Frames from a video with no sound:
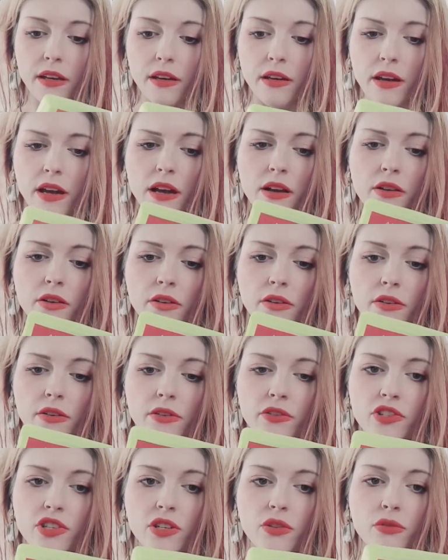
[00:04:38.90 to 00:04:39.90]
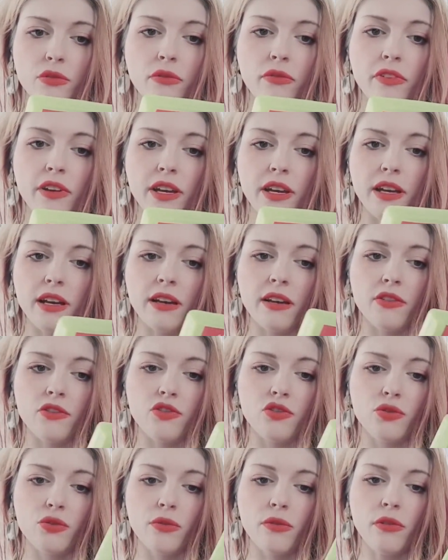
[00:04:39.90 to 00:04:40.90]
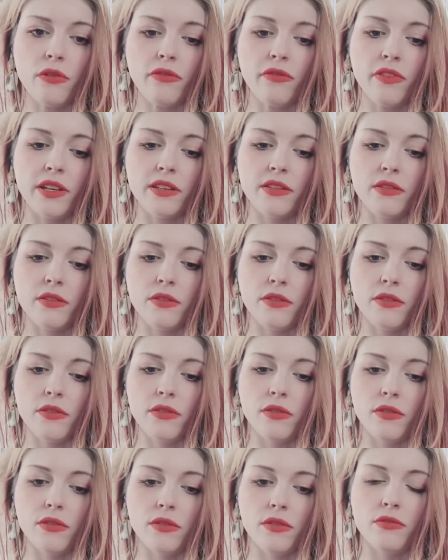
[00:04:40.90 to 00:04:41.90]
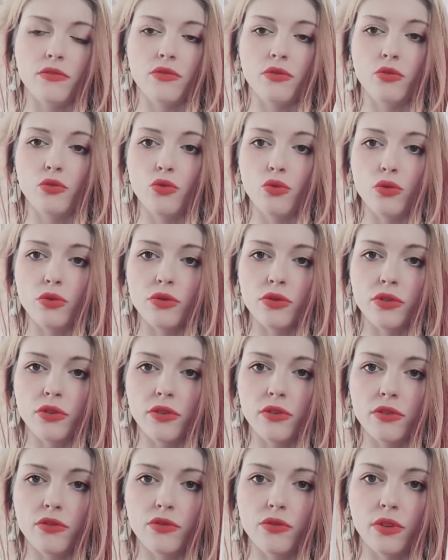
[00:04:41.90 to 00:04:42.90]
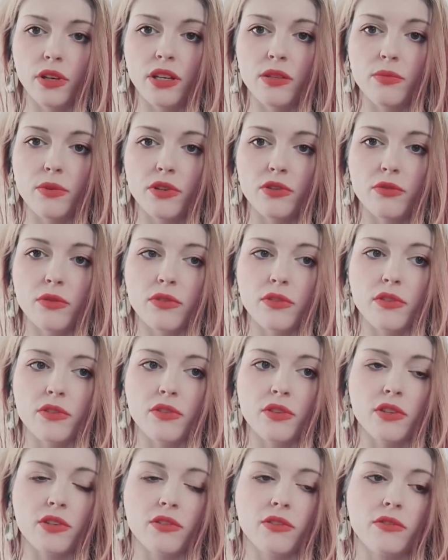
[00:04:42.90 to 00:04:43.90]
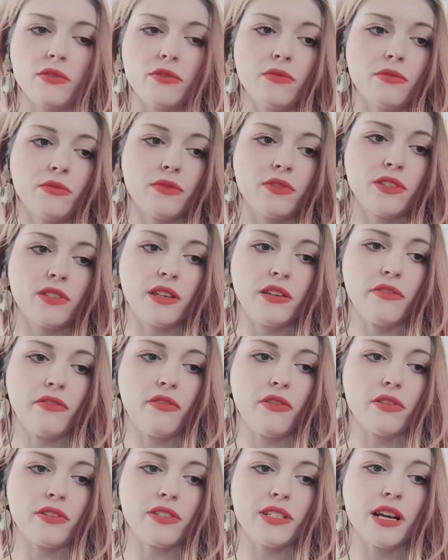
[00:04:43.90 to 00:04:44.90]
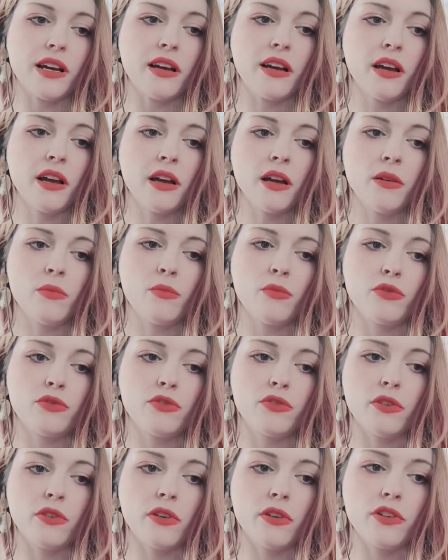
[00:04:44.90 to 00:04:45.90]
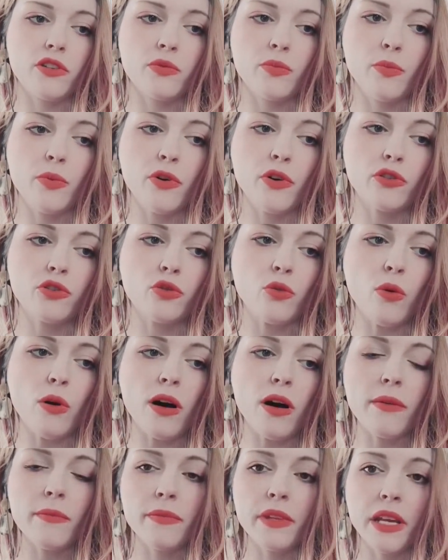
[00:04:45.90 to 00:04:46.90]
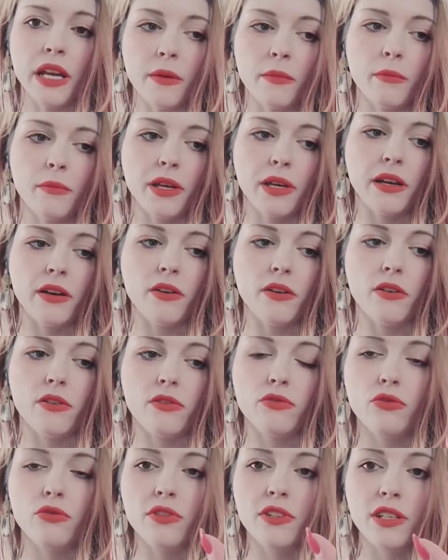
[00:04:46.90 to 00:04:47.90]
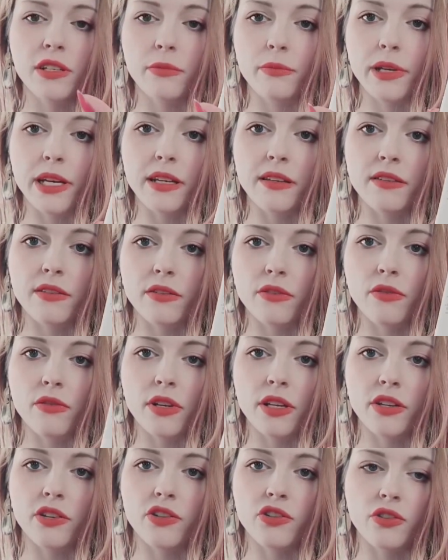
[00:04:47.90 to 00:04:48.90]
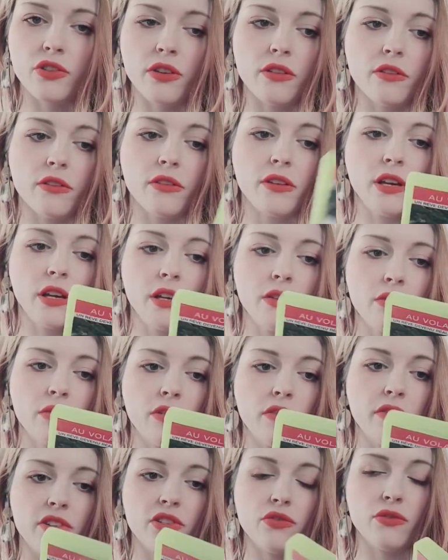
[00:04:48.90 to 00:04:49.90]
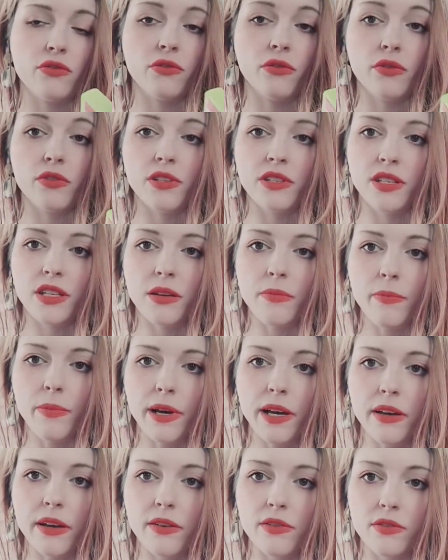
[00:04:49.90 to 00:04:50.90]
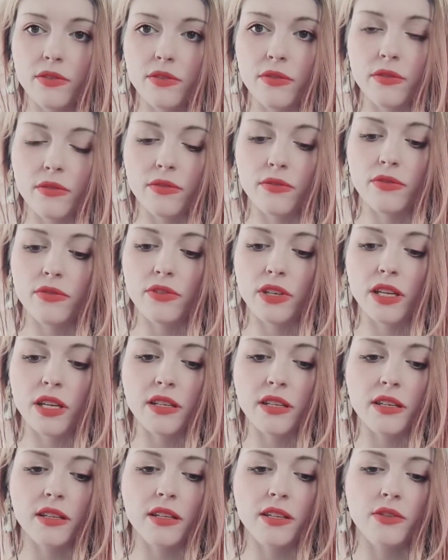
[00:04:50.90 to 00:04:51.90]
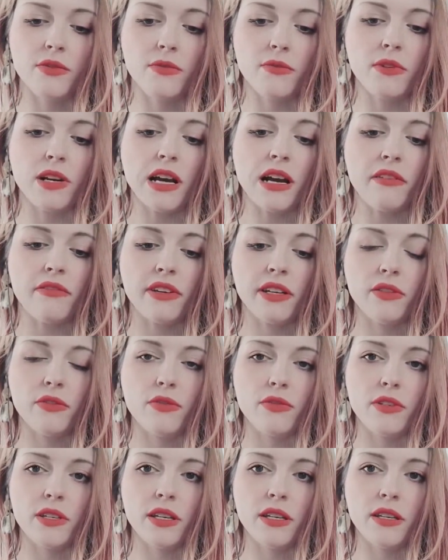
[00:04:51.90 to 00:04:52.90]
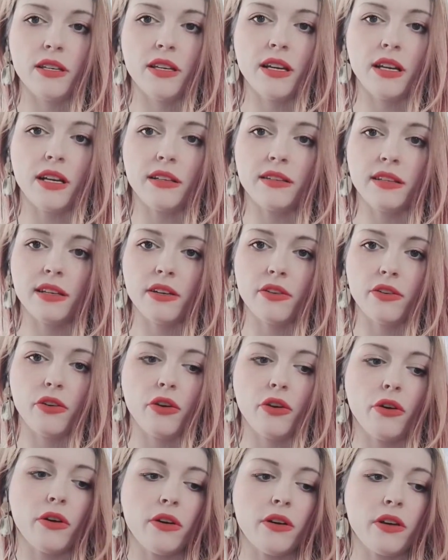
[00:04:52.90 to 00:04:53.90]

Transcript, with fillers: Alors euh, j'ai trouvé un jeu en fait de course sur Xbox 360, donc c'est Forza Motorsport 3, mais en Ultimate Collection. Donc en fait je ne connaissais pas cette édition là avec deux CD à l'intérieur.